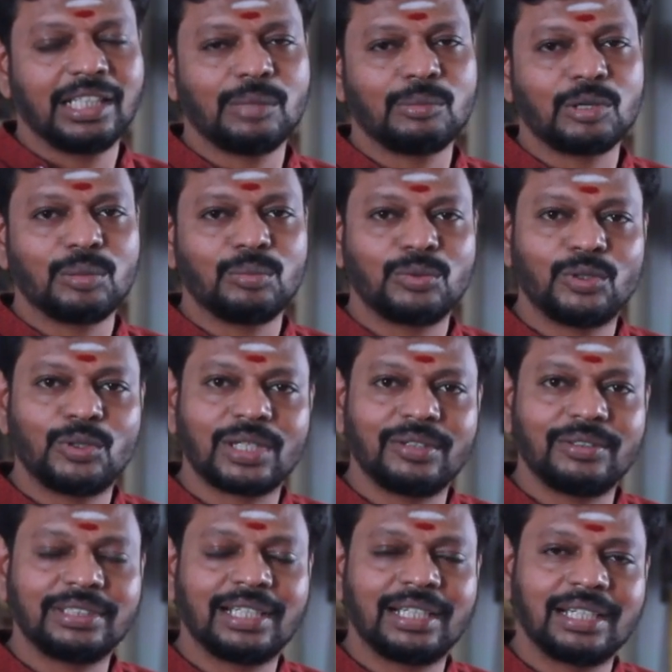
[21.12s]
நம்மளோட
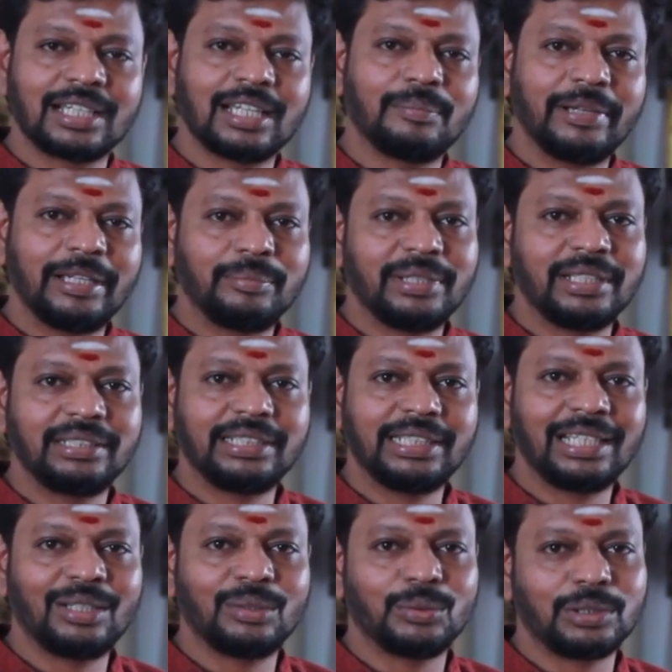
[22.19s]
முன்னோர்கள் வந்து அழகாக
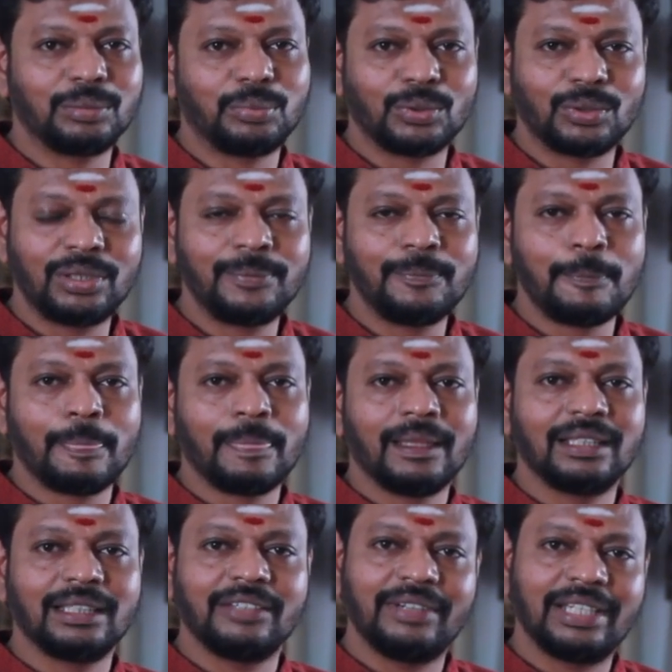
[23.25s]
பயன்படுத்திய ஒரு பொருள்
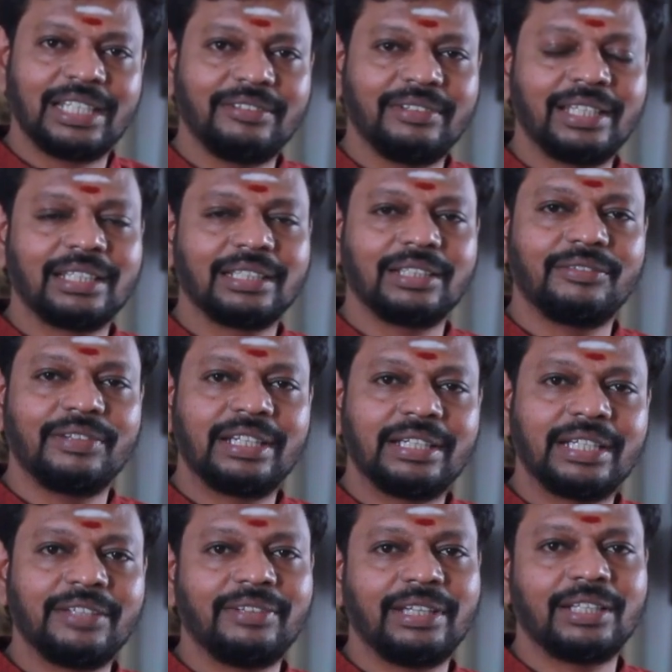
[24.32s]
இந்த வெட்டிவேர் இந்த
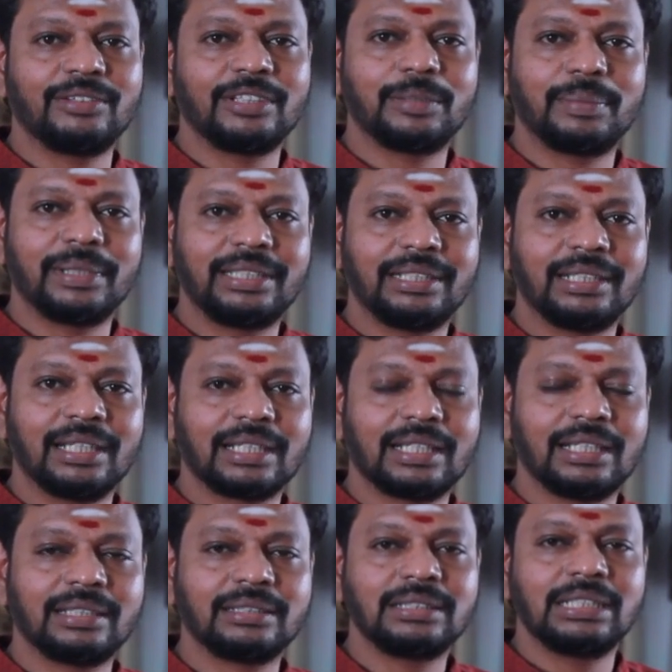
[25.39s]
வெட்டிவேர் வந்து
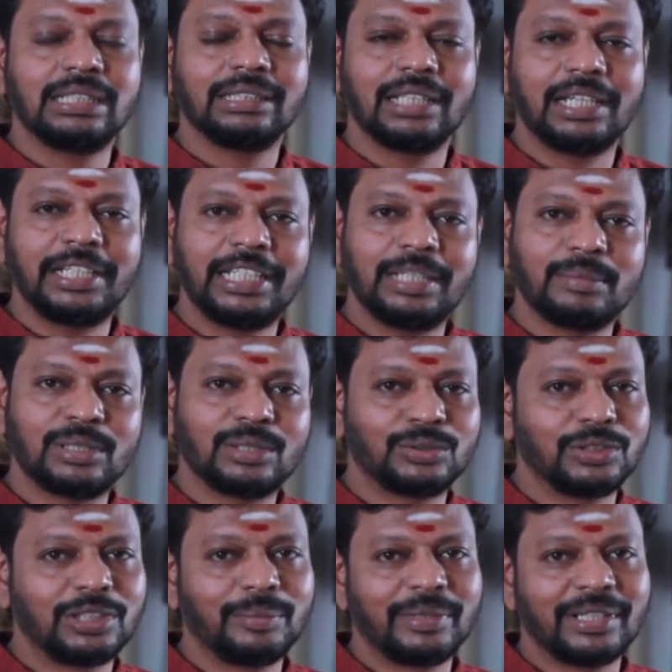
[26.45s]
பார்த்திங்கனாக்கா தண்ணியை மட்டும்
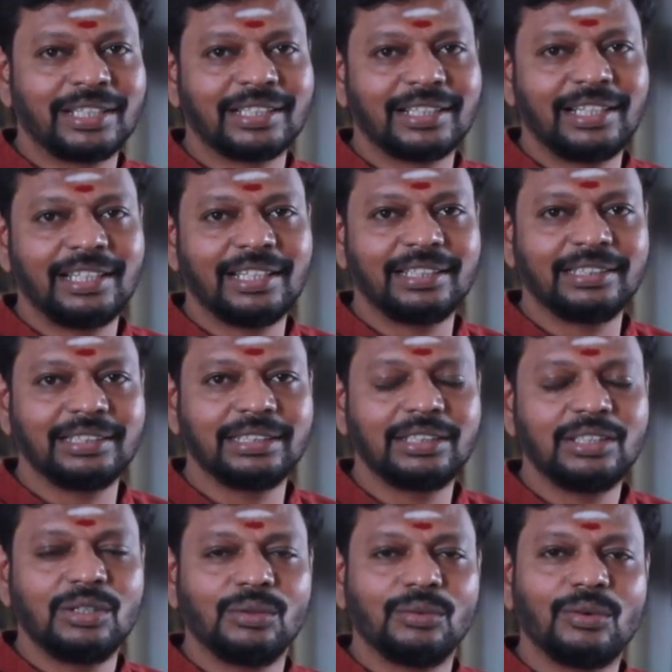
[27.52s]
சுத்தம் பண்ணுறது கிடையாது
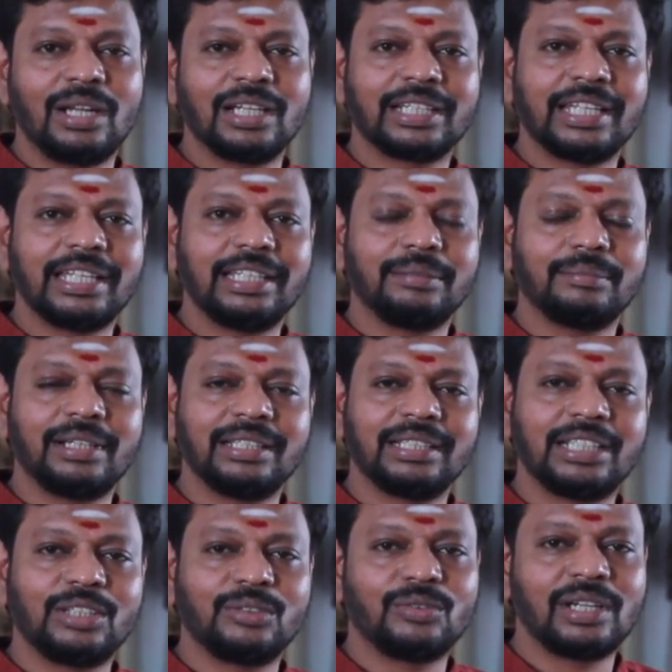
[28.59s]
வாழ்க்கை
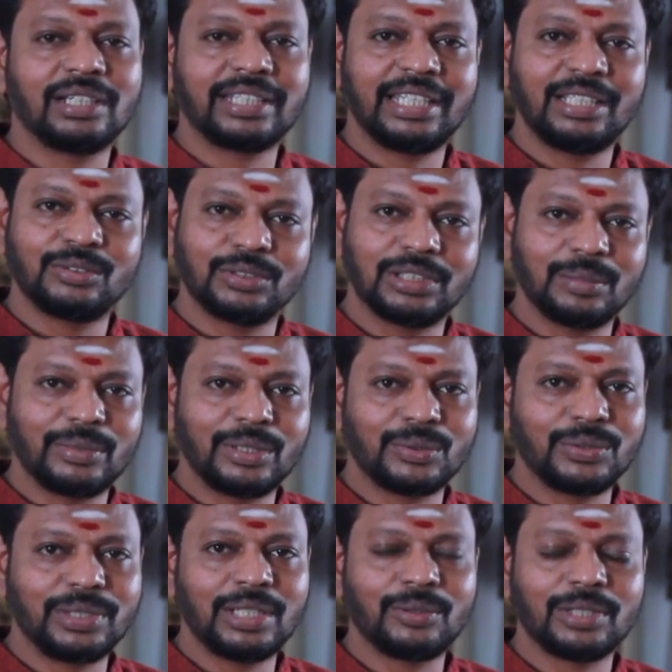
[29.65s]
மனிதனின் வாழ்க்கையும் சுத்தம்
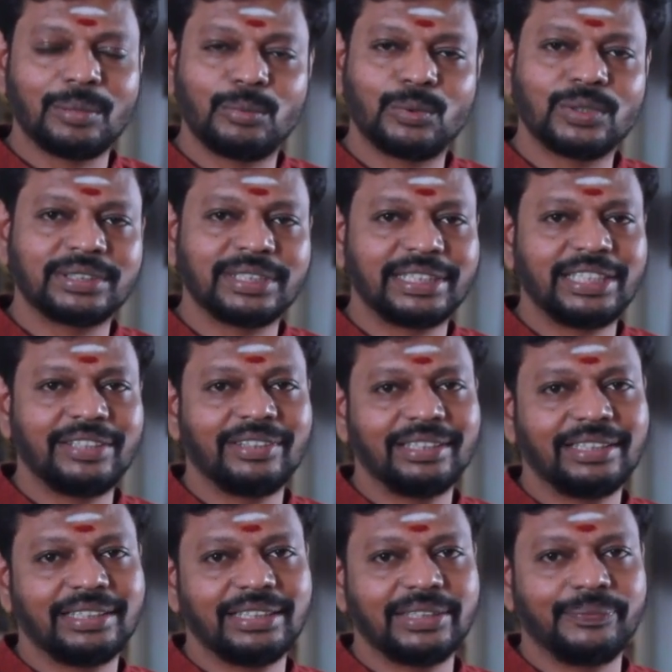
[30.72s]
பண்ணக்கூடிய ஒரு அபூர்வ சக்தி
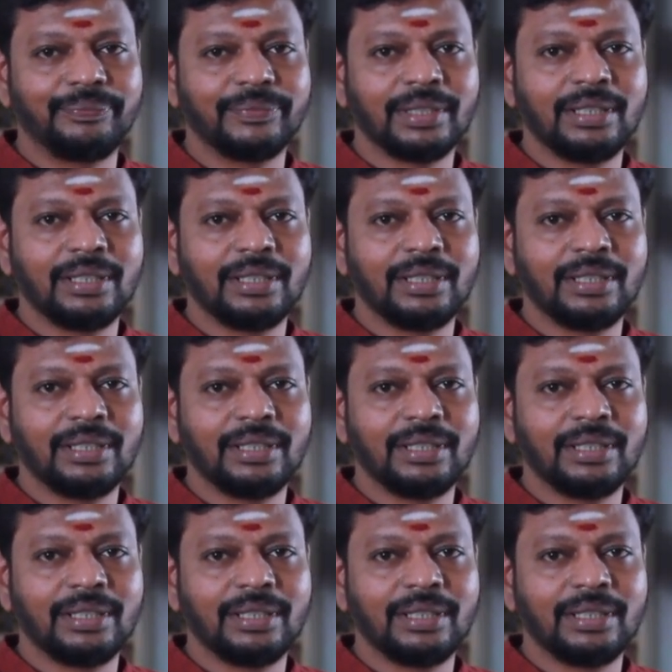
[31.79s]
வாய்ந்தது